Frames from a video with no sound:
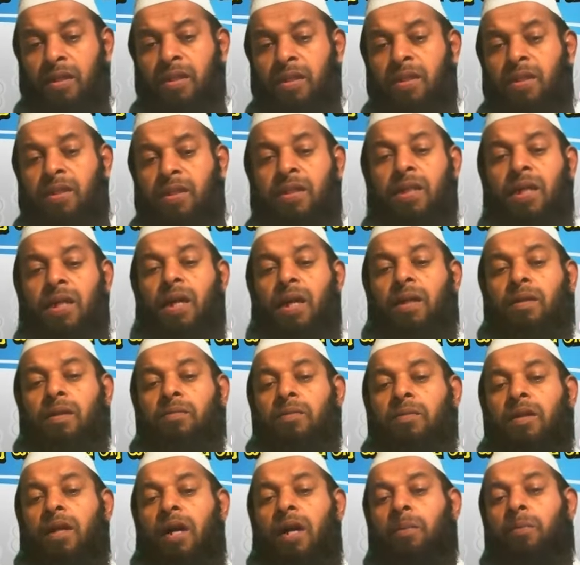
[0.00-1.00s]
ஜிசியா
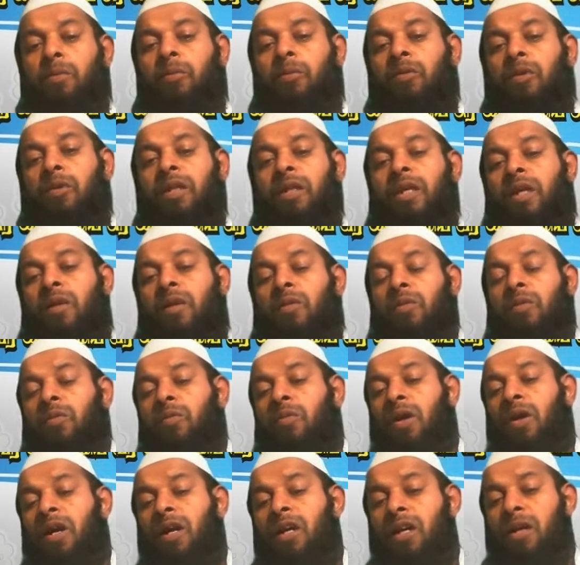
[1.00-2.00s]
எனும் காப்போரையை
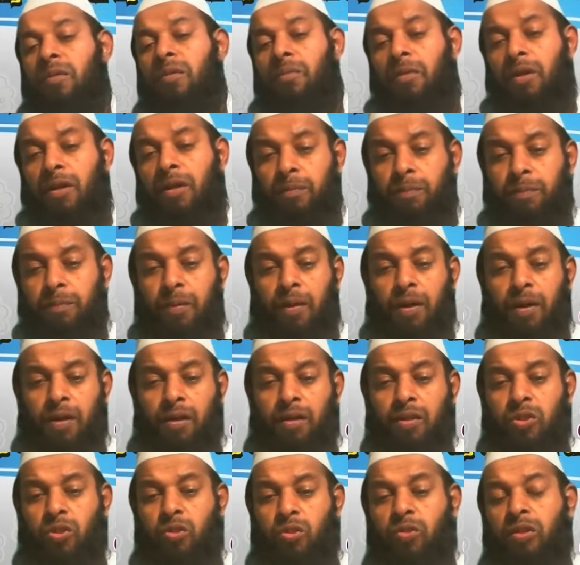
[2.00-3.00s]
வாங்க மறுப்பார்
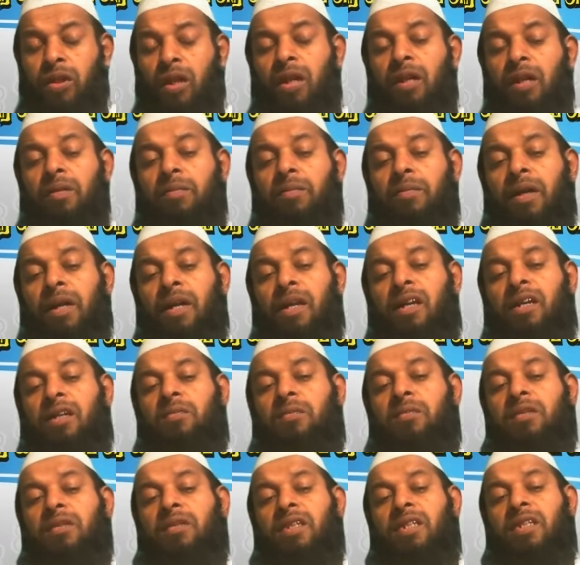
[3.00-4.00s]
என்று சொன்னால்
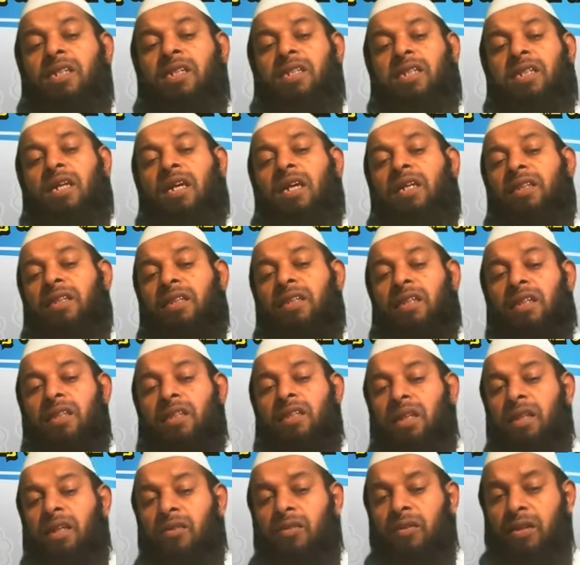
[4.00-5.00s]
மக்களிடமிருந்து இஸ்லாத்தை
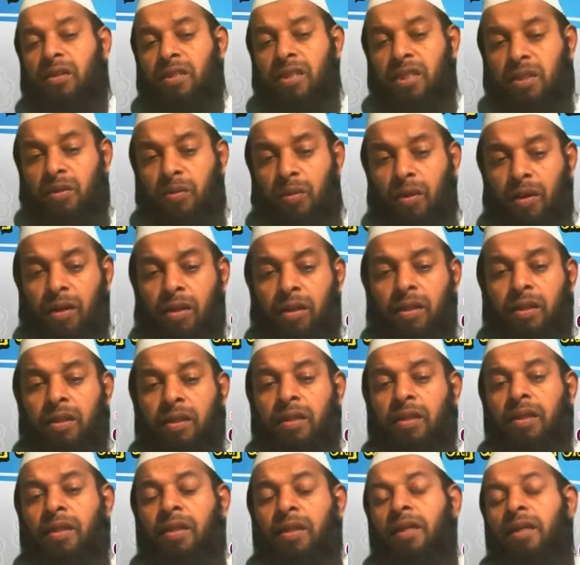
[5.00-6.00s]
தான் அவர் என்ன செய்வார்
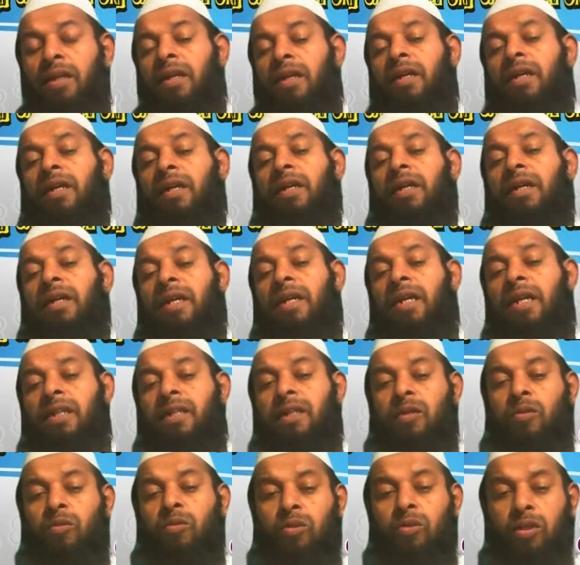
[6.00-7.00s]

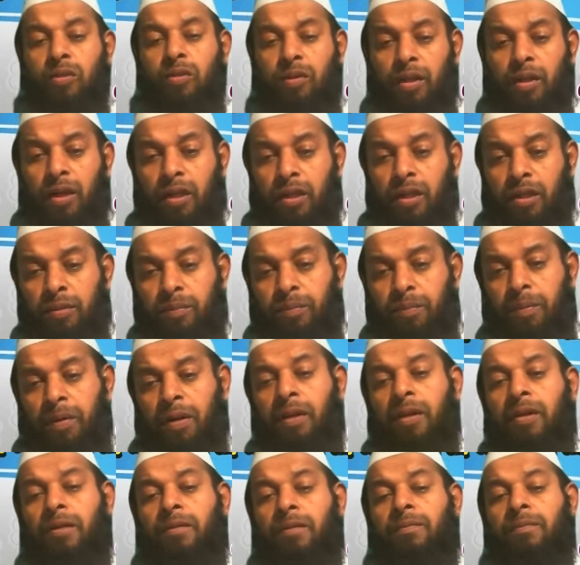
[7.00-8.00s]
ஏற்கக்கூடியவராக
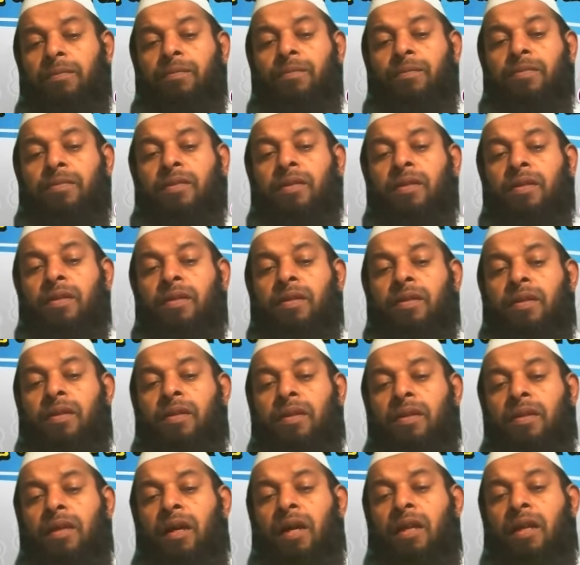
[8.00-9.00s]
இருப்பார்
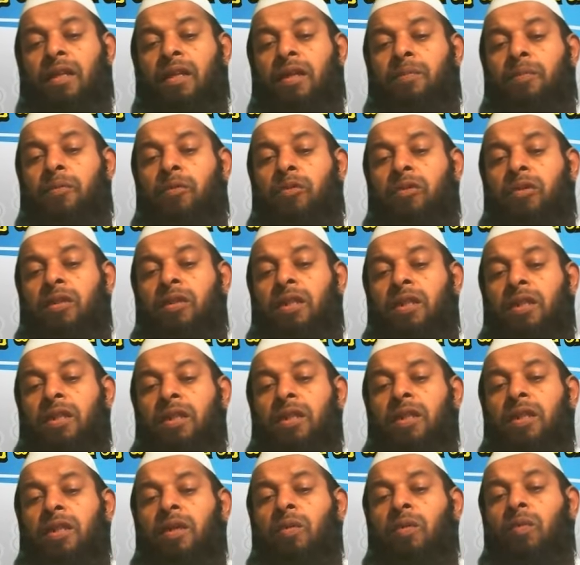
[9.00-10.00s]
அதே போன்று
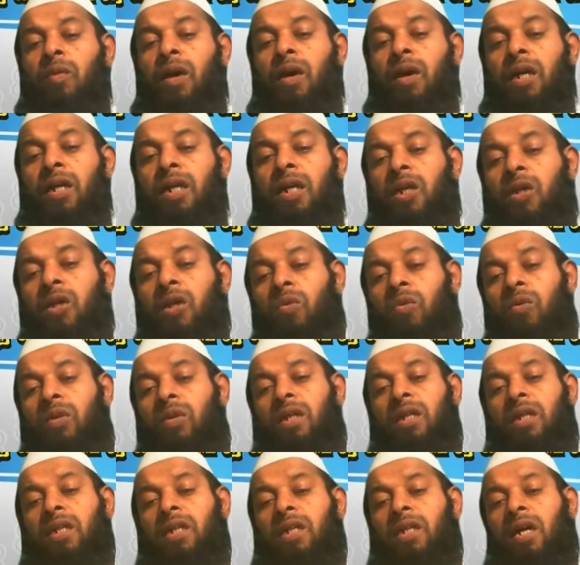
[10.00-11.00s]
வாங்கிக்
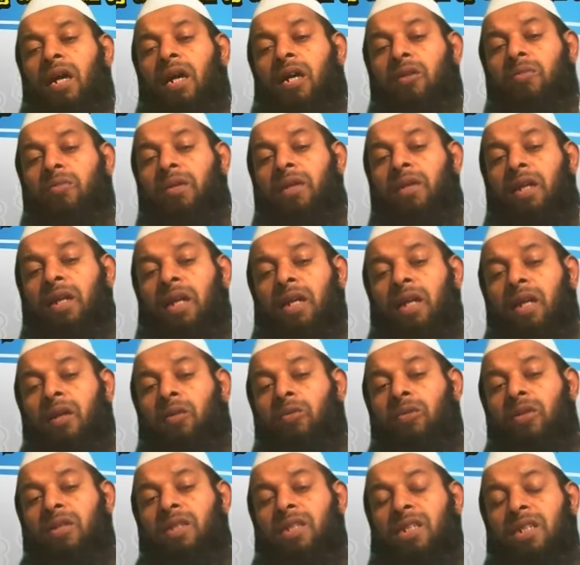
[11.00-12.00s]
கொள்வதற்கு யாரும் இல்லாத
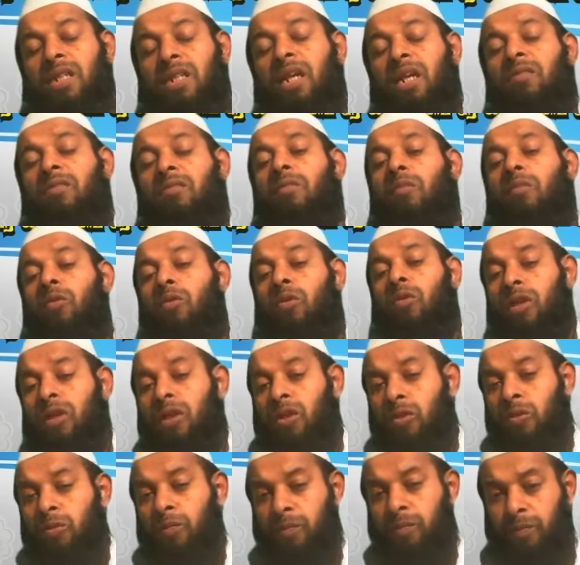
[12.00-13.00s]
அளவுக்கு செல்வம்
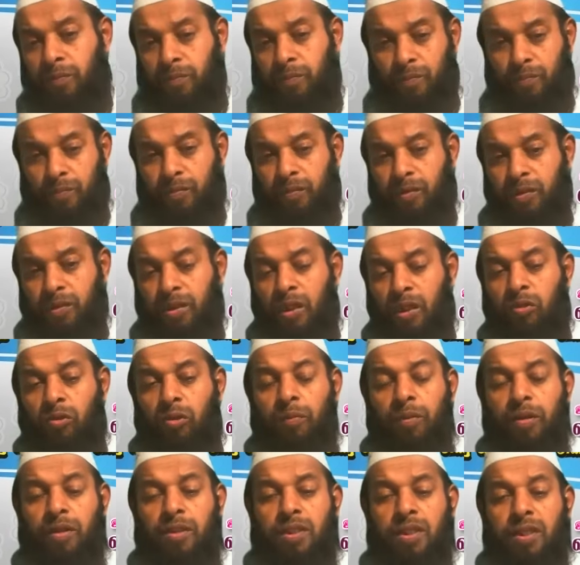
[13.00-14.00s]
கொளிக்கும்
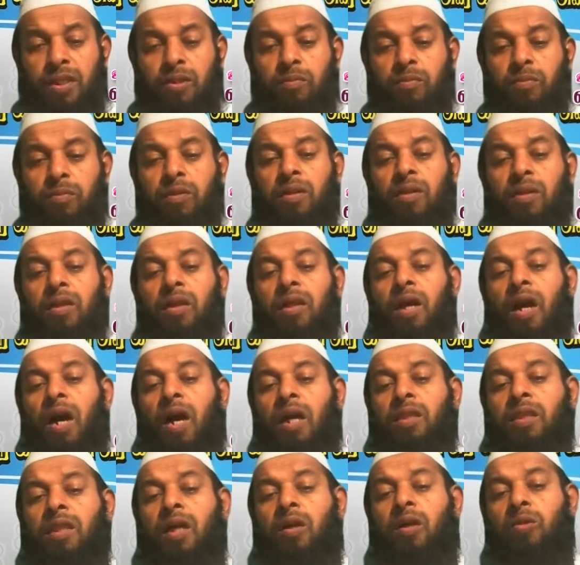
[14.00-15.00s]
செல்வம் என்ன செய்யும்
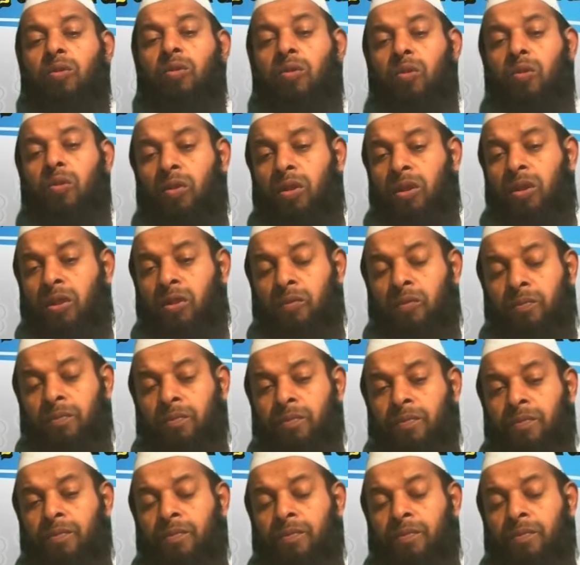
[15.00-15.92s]
அந்த அளவுக்கு கொளிக்கும்